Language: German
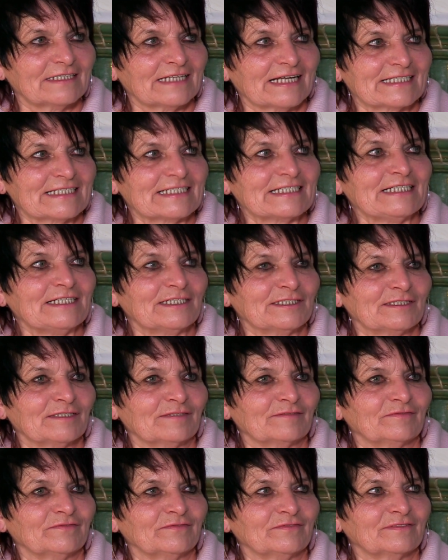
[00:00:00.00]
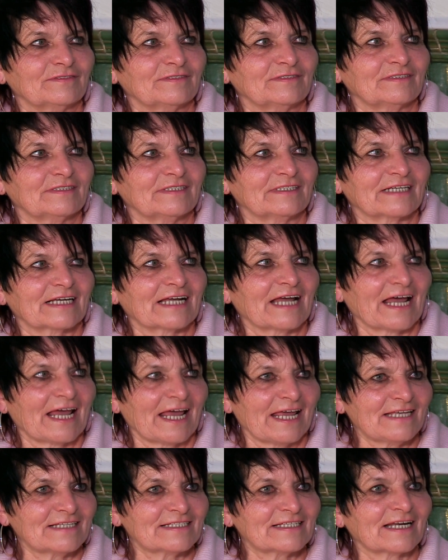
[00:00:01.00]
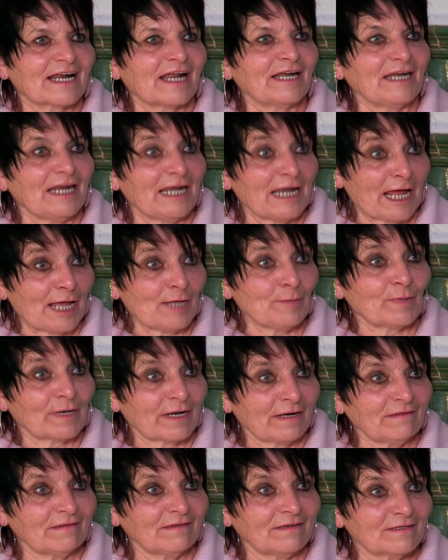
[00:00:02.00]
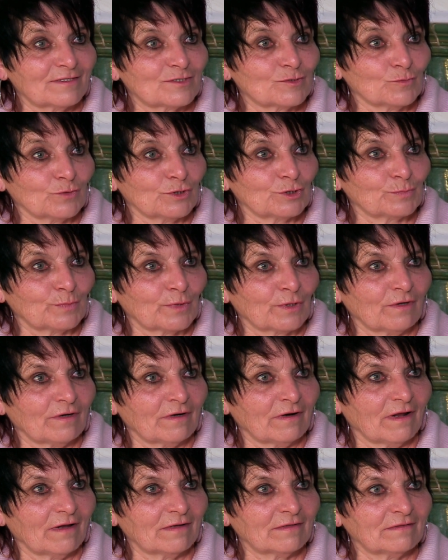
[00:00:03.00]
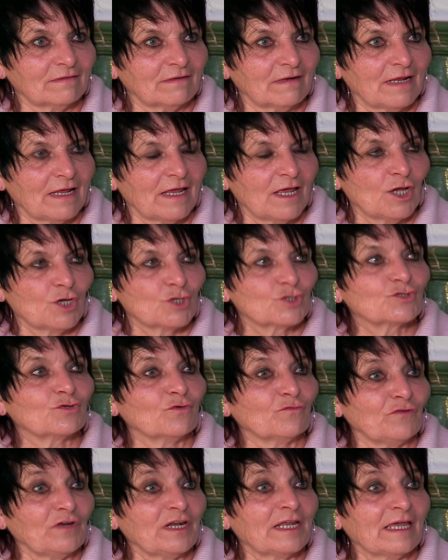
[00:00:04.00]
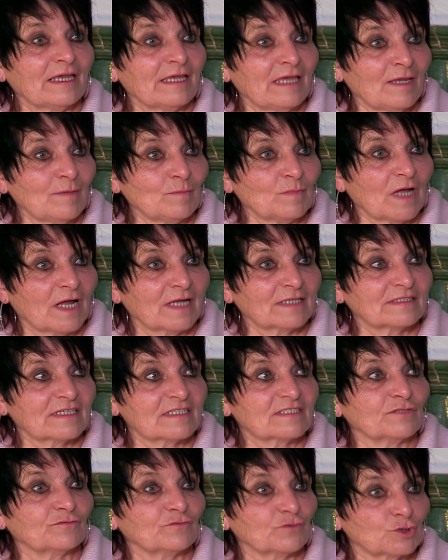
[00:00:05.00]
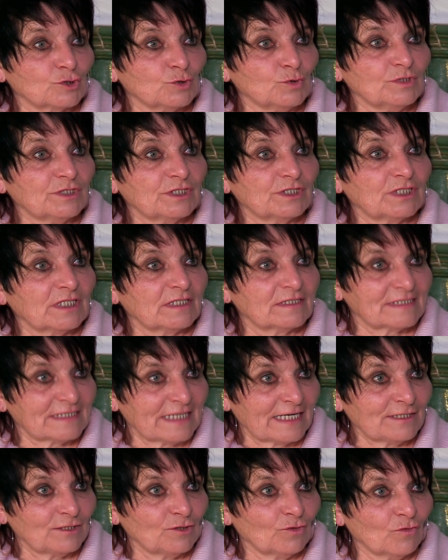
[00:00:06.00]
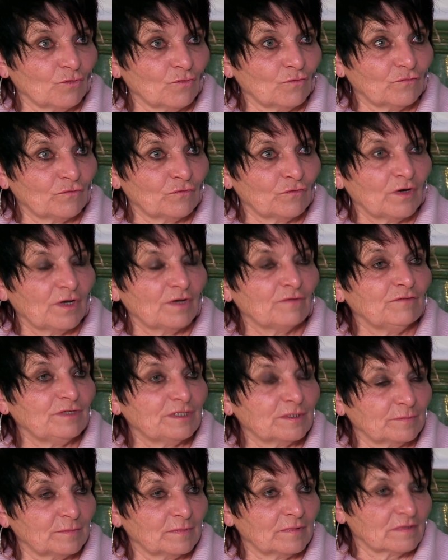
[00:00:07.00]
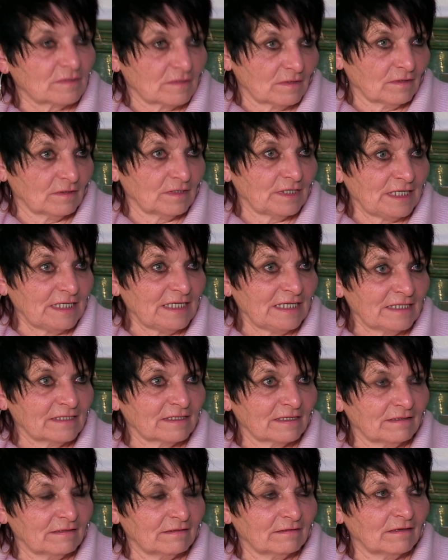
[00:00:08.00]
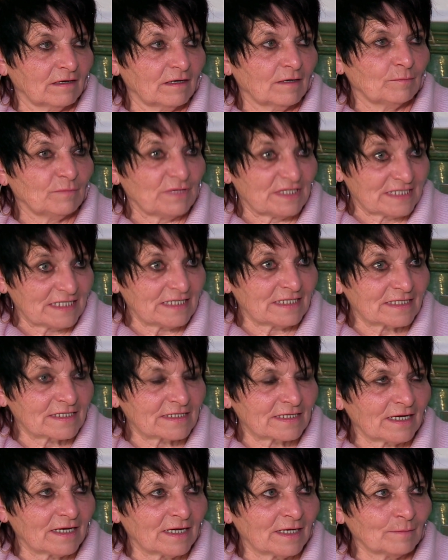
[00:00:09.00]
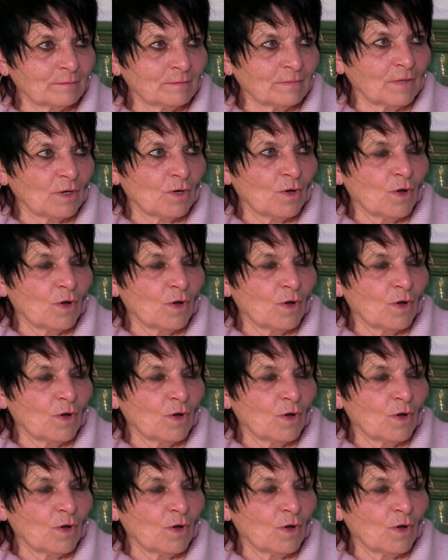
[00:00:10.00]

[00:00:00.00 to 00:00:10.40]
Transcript: dass ihr der, der Kaiser eine Leibrente zugesprochen hat, mhm. so viel gegeben hat, dass der verschuldete Sandhof wieder äh, in ihren Besitz kam.